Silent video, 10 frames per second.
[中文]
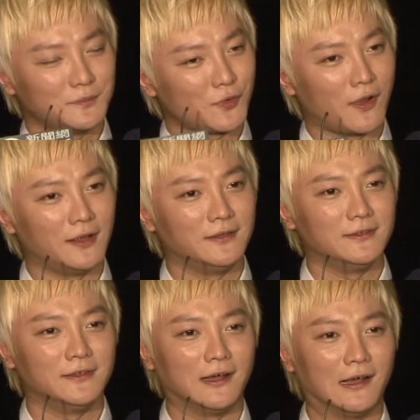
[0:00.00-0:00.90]
不管
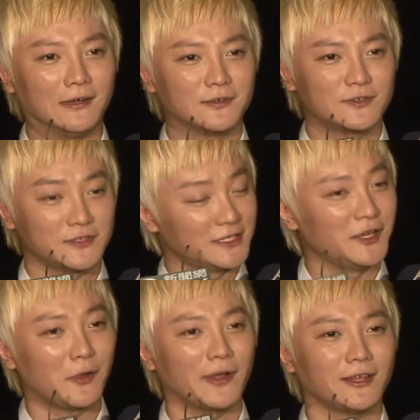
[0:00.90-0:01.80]
好，新
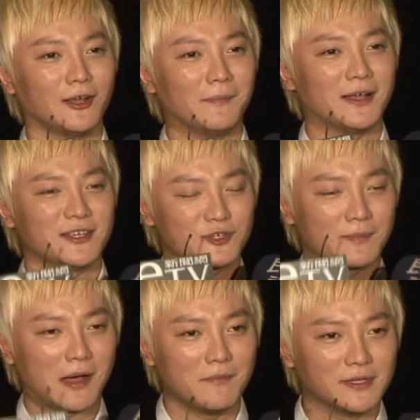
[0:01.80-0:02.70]
年快到了嘛，也希
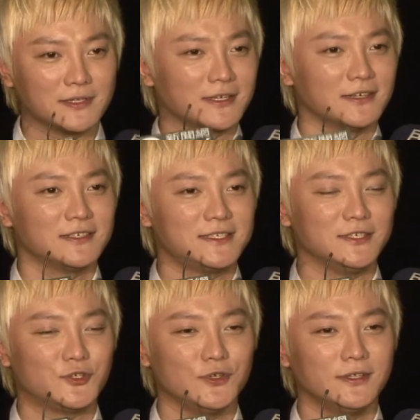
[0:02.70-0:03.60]
望把我们的这个
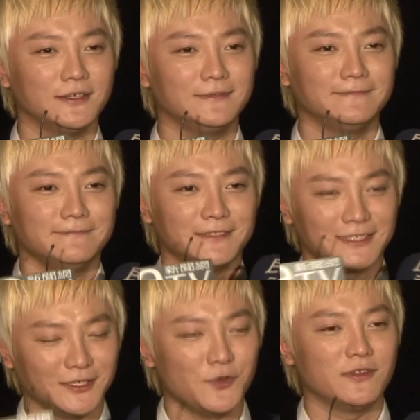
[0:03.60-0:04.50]
喜讯呢、
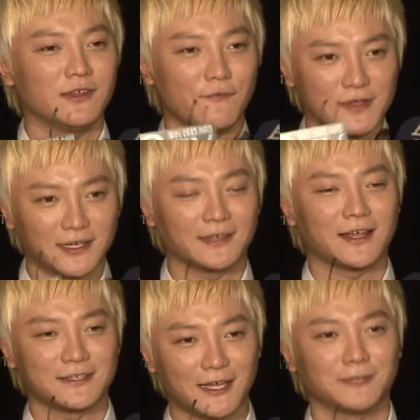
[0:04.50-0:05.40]
喜悦呢也分享给
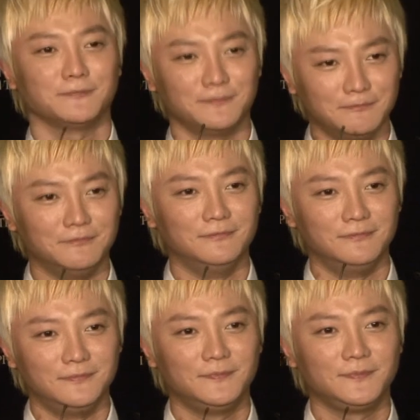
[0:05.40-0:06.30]
大家。嗯。
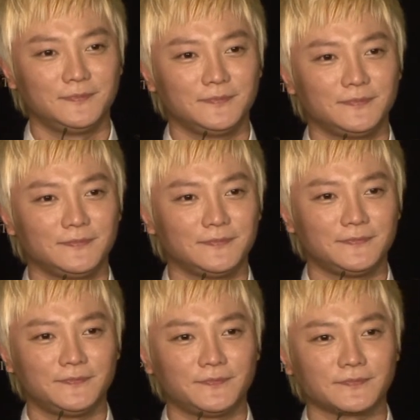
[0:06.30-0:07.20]
那去
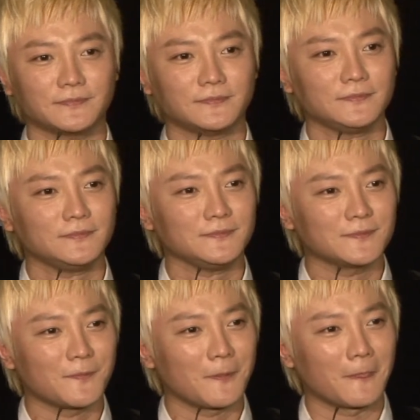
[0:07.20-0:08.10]
哪里
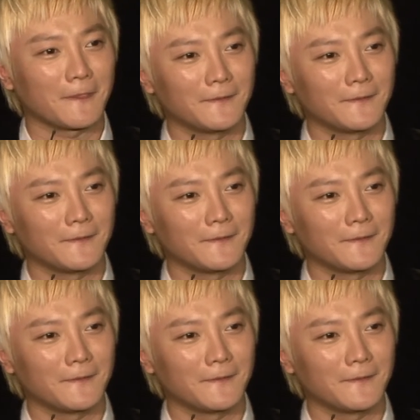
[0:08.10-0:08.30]
度蜜月？